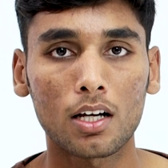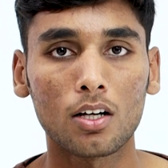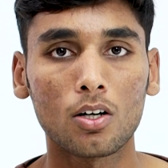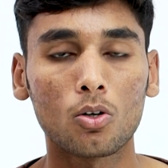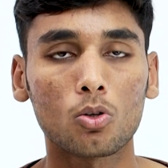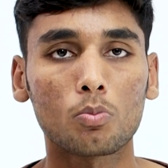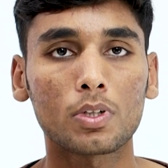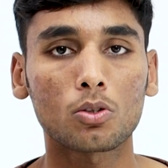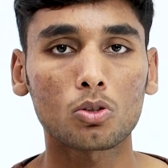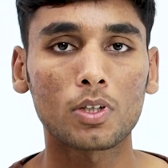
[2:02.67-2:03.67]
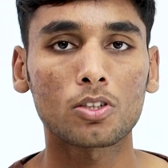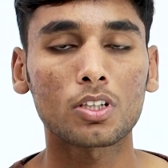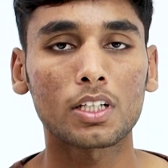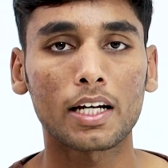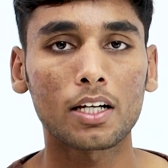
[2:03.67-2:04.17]
है और ऊपर से कुछ बच्चों
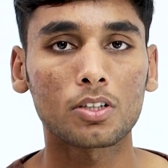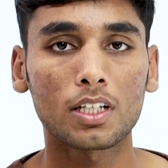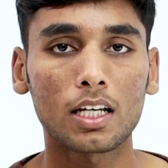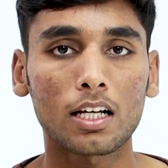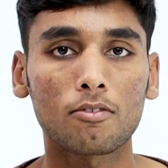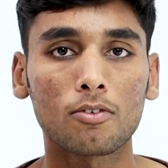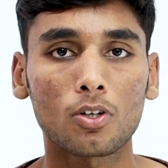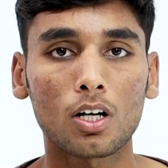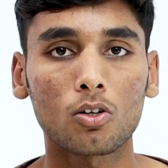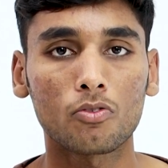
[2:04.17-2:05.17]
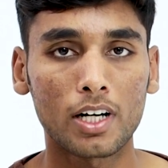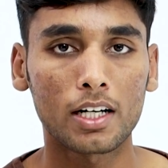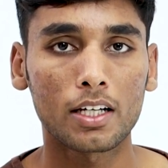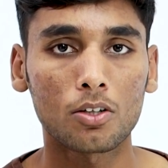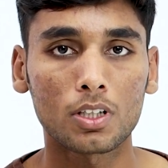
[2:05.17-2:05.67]
की तैयारी होती है लेकिन वो ना
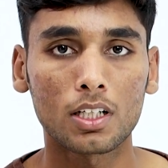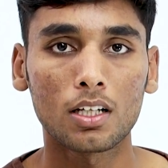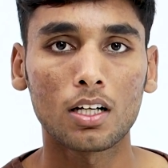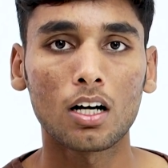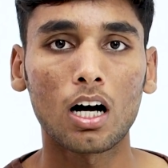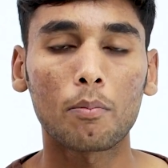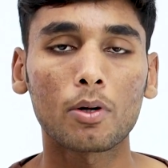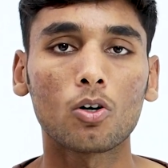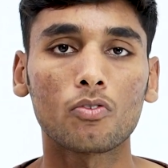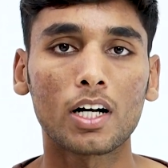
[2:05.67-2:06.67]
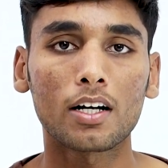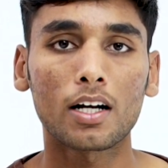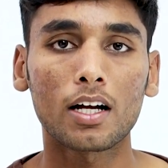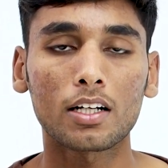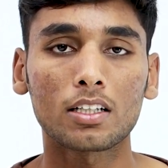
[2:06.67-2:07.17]
कॉन्फिडेंट नहीं होते आपने कॉन्फिडेंट
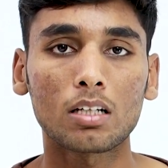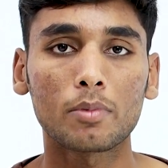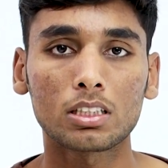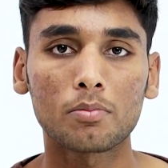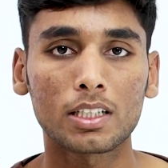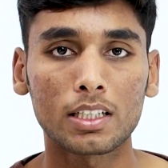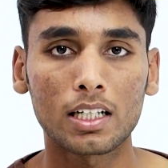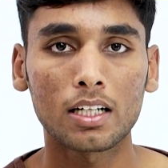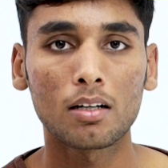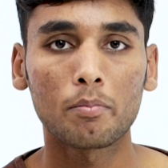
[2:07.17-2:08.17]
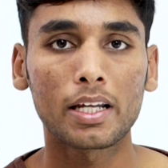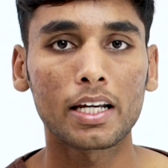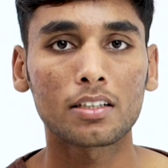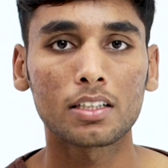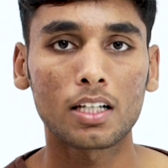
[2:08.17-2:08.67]
रहना है कि जितने मर्जी बच्चे हैं
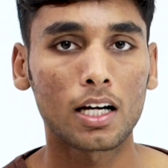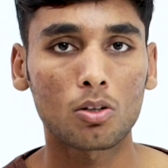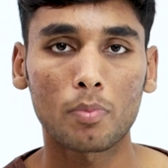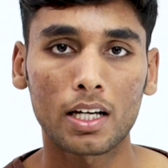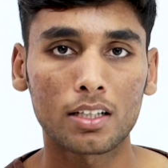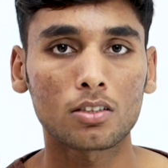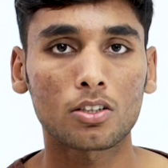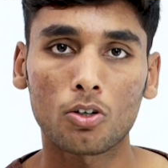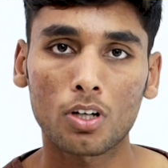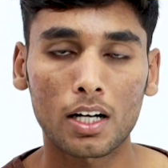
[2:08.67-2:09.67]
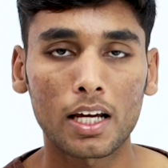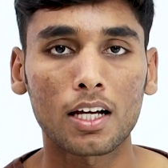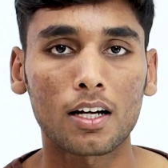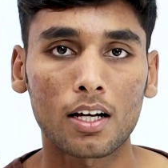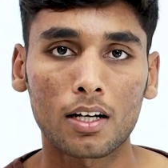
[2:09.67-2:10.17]
मेरी ये सीट है तो मैंने इसे सिक्योर करना ही
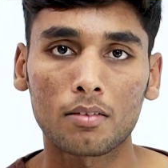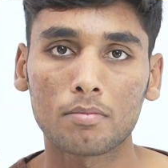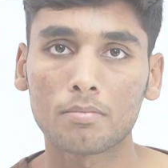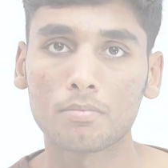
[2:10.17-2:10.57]
करना है